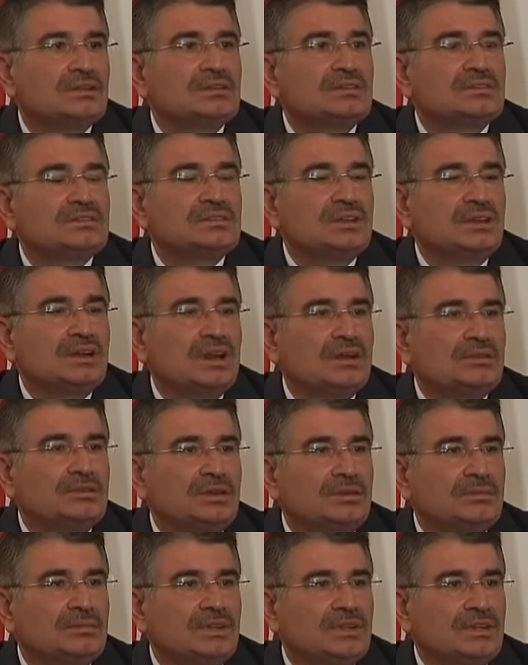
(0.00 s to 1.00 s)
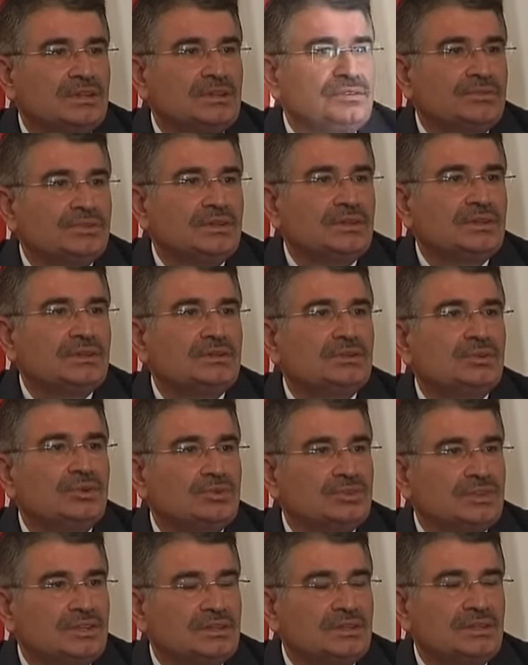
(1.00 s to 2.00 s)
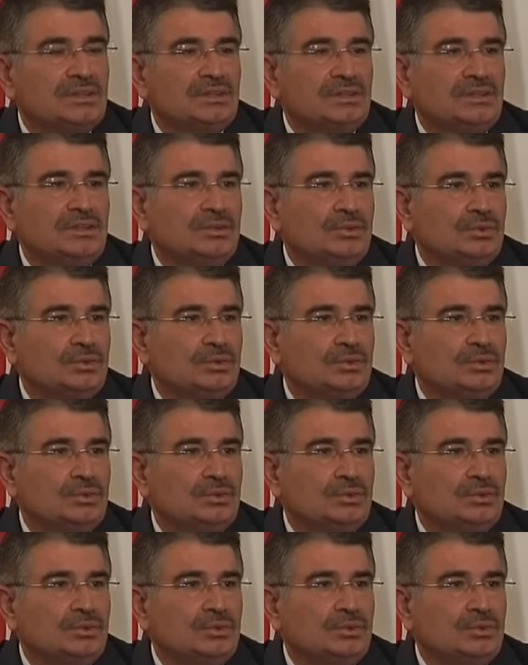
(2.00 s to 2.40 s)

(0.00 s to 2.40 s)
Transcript: zarar verme hedefinin gözetildiği